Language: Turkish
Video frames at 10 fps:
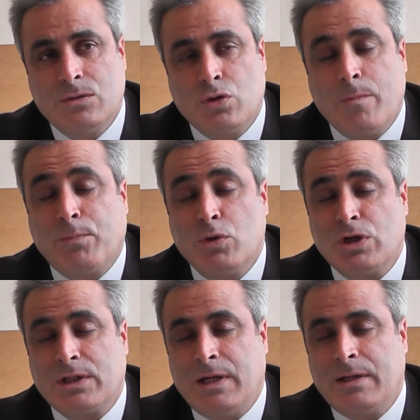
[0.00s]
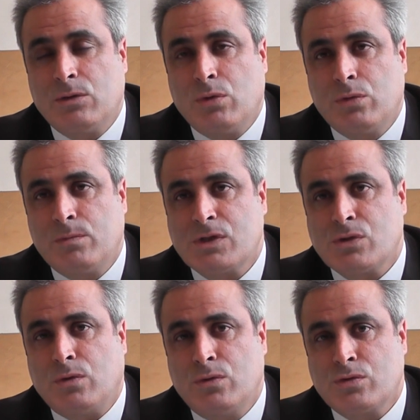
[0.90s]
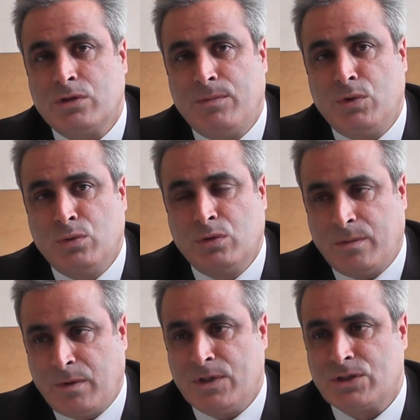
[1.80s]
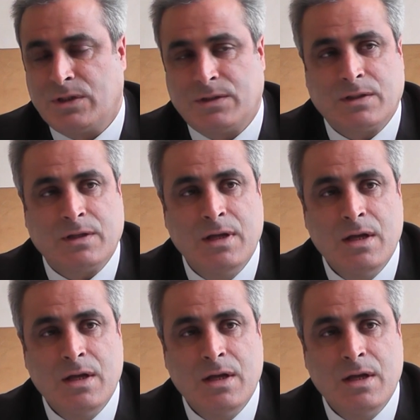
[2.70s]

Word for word: çöp poşetlerine doldurması konusunda bir uygulama başlattık.